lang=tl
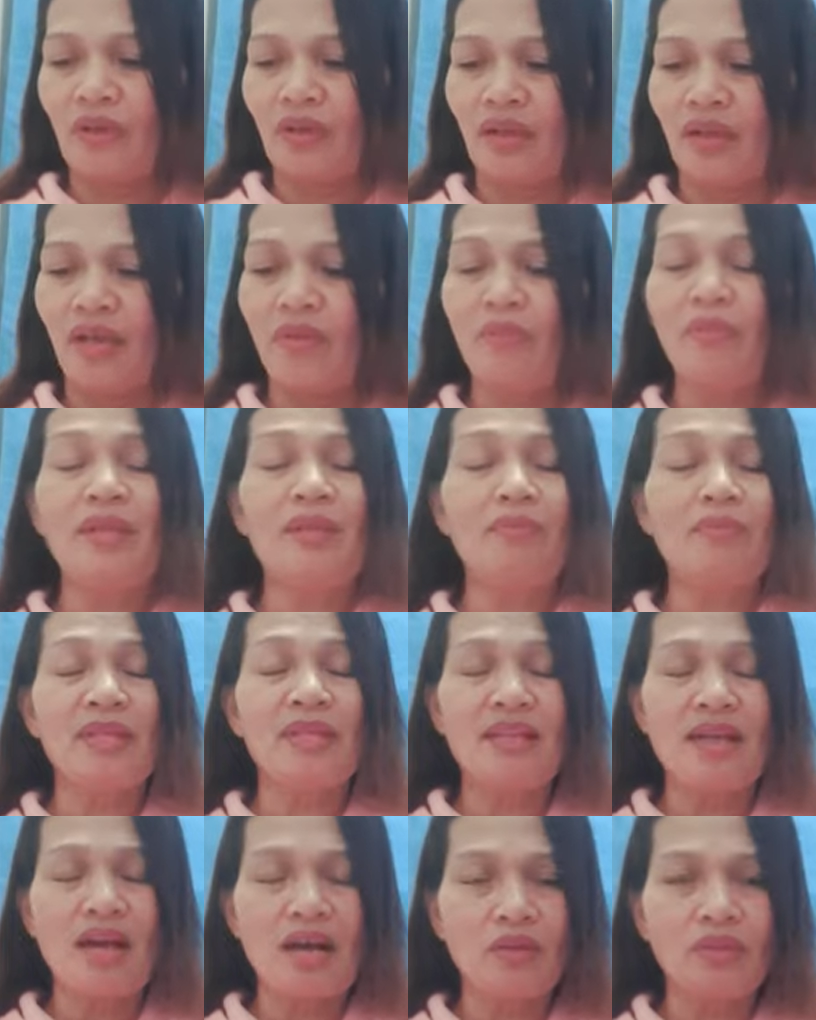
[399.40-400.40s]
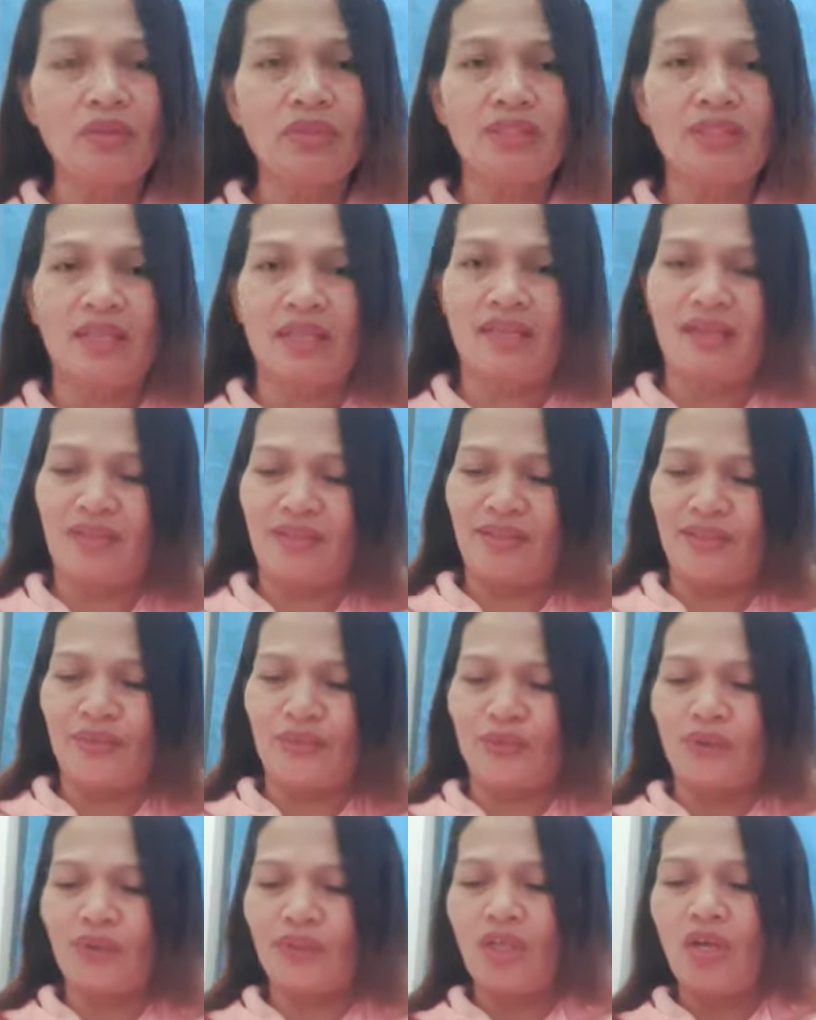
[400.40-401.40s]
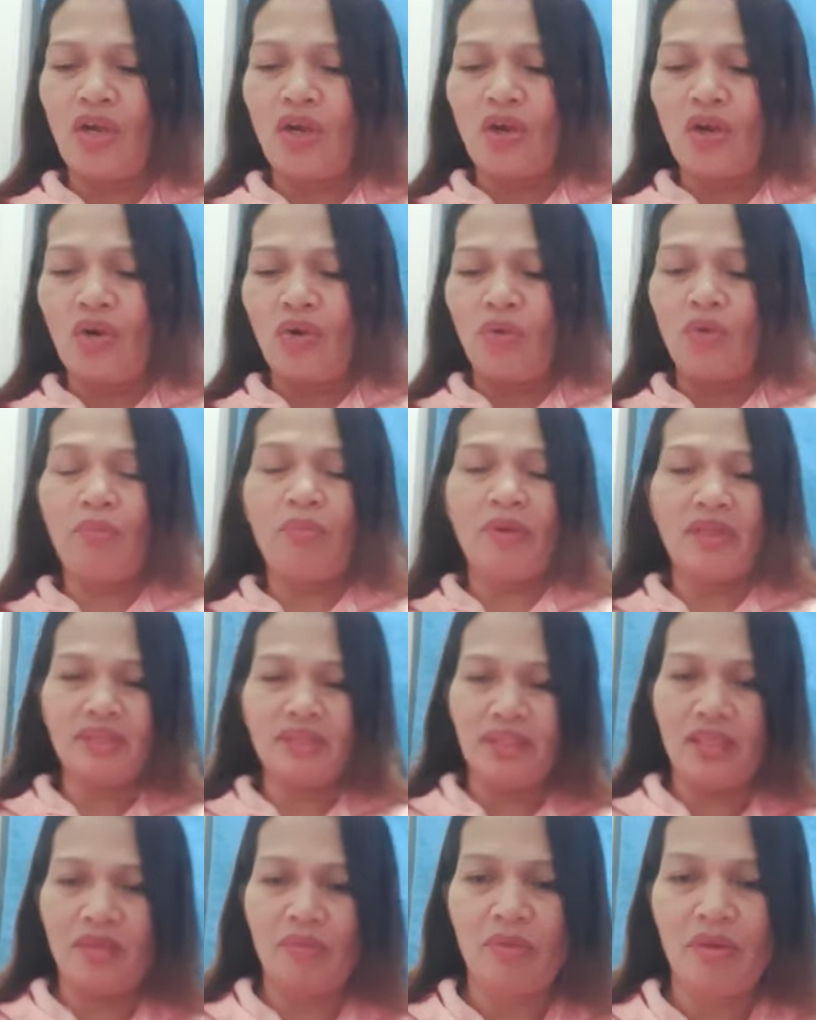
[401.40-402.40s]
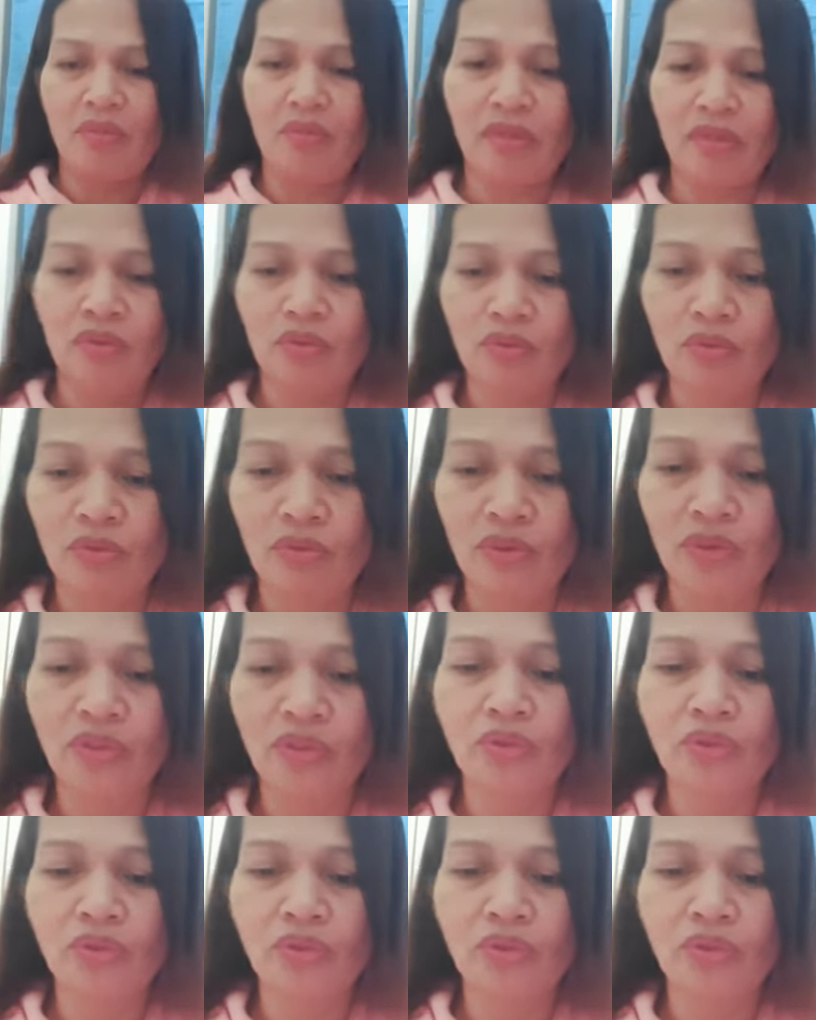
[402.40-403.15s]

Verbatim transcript: I mean, binangon sila ng Diyos upang sila magpatuloy.